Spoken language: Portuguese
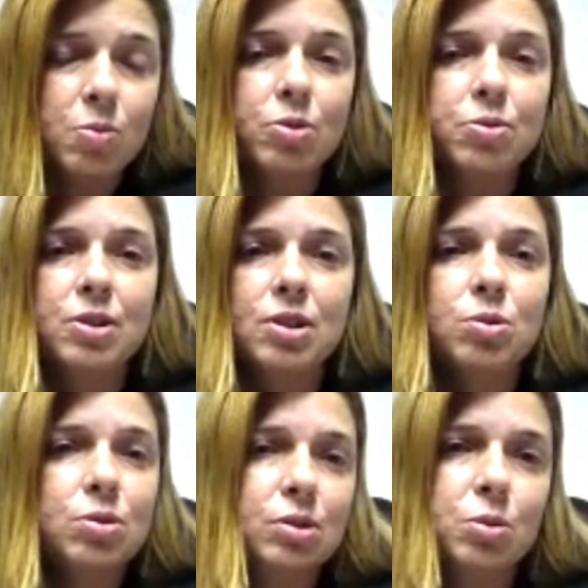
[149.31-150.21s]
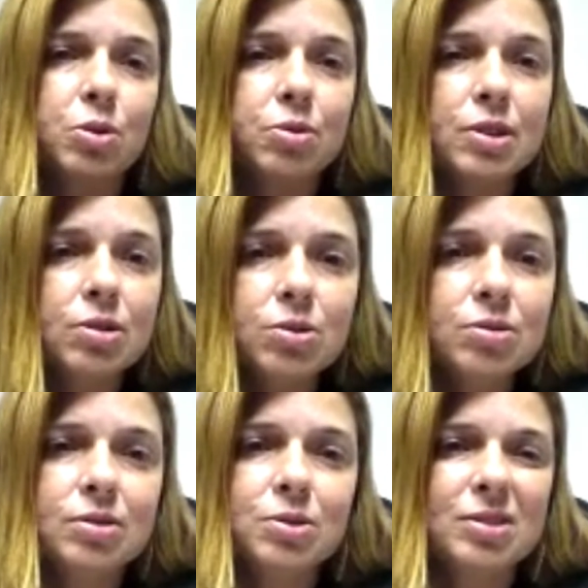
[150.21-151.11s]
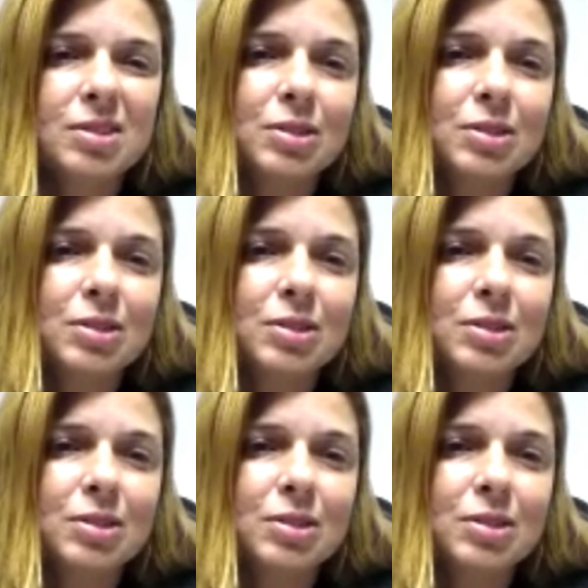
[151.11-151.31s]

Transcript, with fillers: com meu filho não, no meu filho não, não,